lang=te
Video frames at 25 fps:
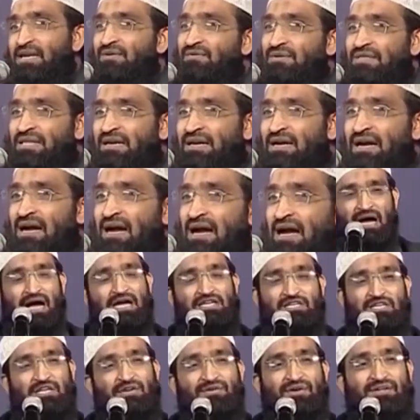ఈ విధంగా
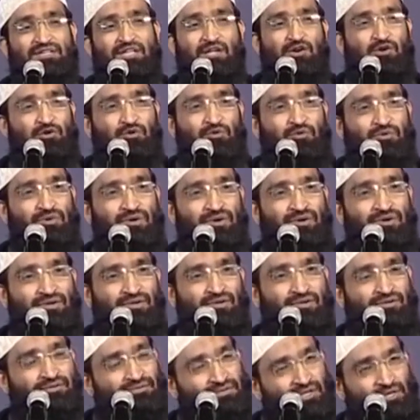ఆశీర్వాదాలు
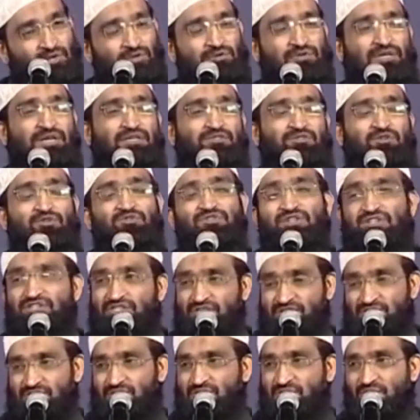తను తన సొంతం
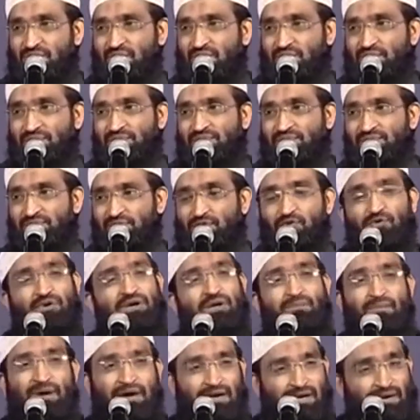చేసుకున్నాడు
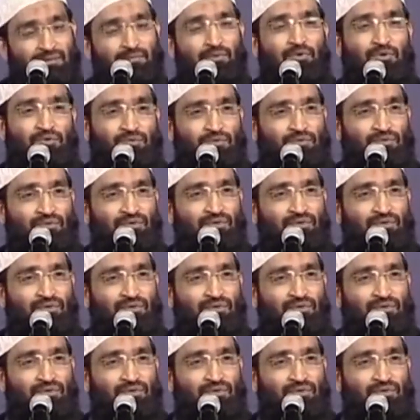దొడ్డి మార్గంలో